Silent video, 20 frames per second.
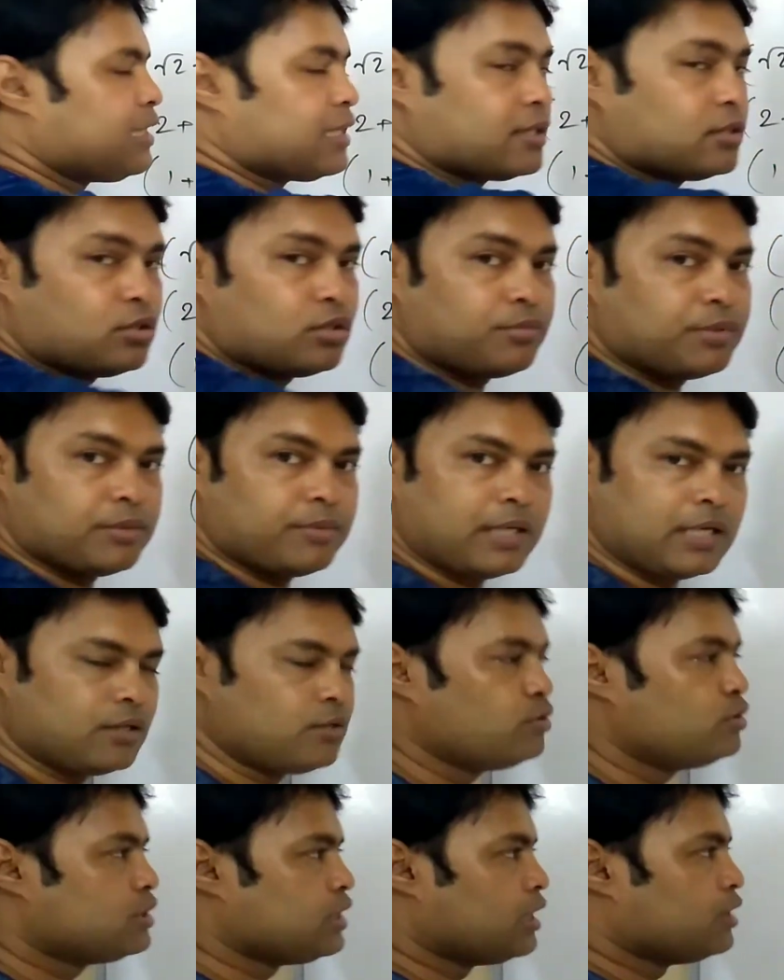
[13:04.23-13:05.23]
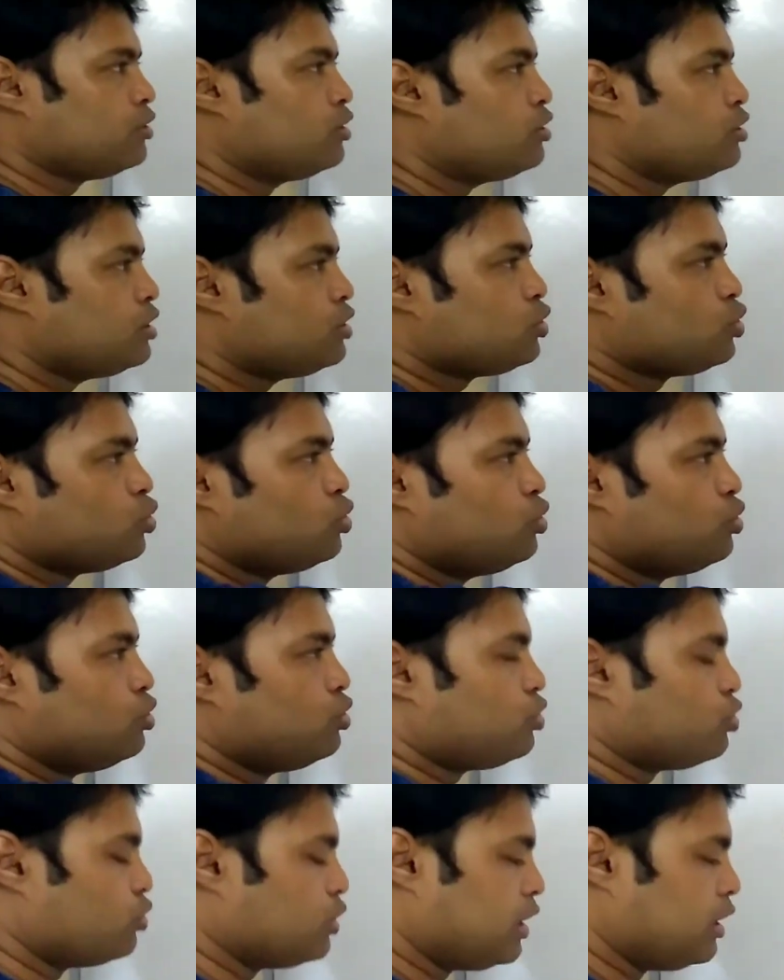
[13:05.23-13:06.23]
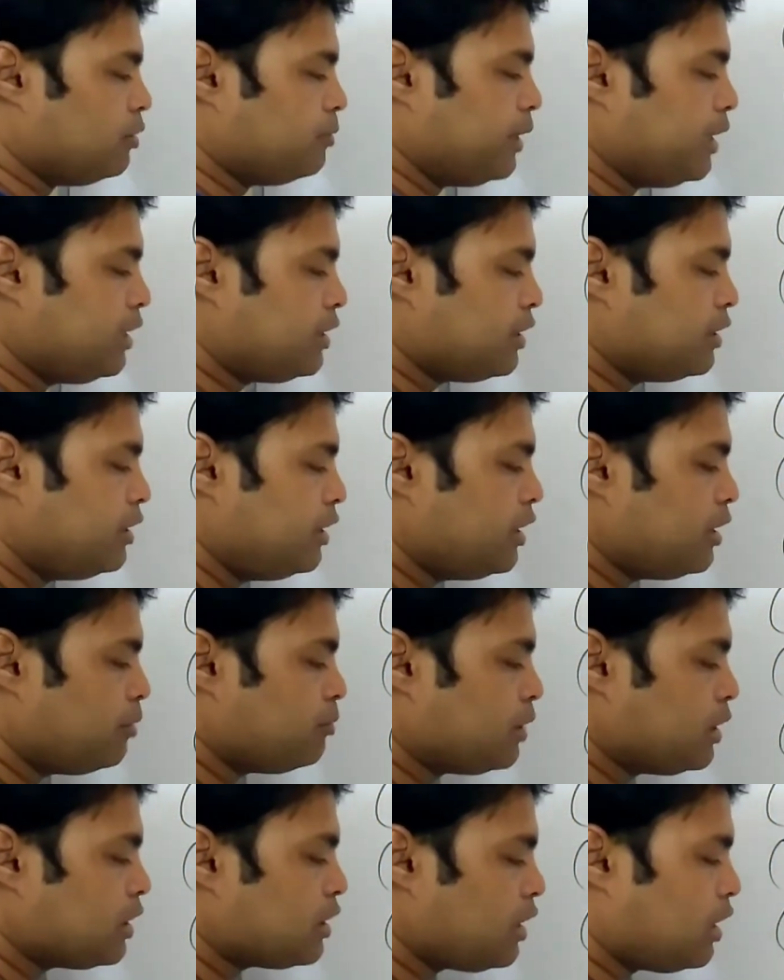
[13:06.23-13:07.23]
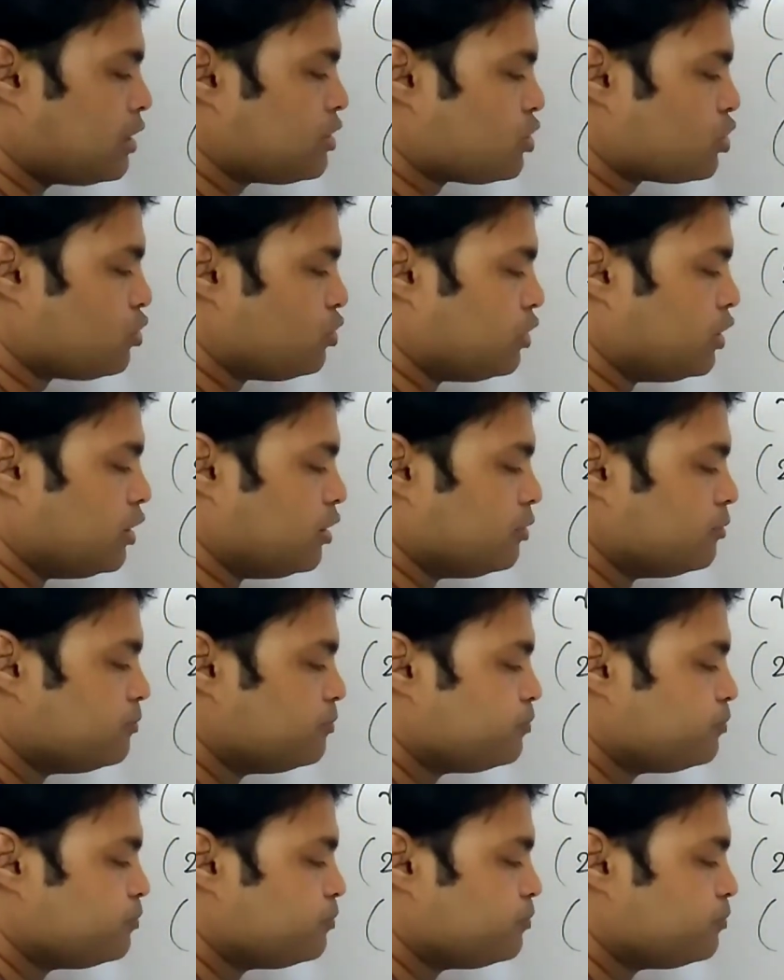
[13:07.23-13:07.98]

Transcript: এটাকে তো আবার ভাঙানো যায় ধরো ওই টু রুট টুয়েলভ এইটা নিয়ে আমরা কাজ করি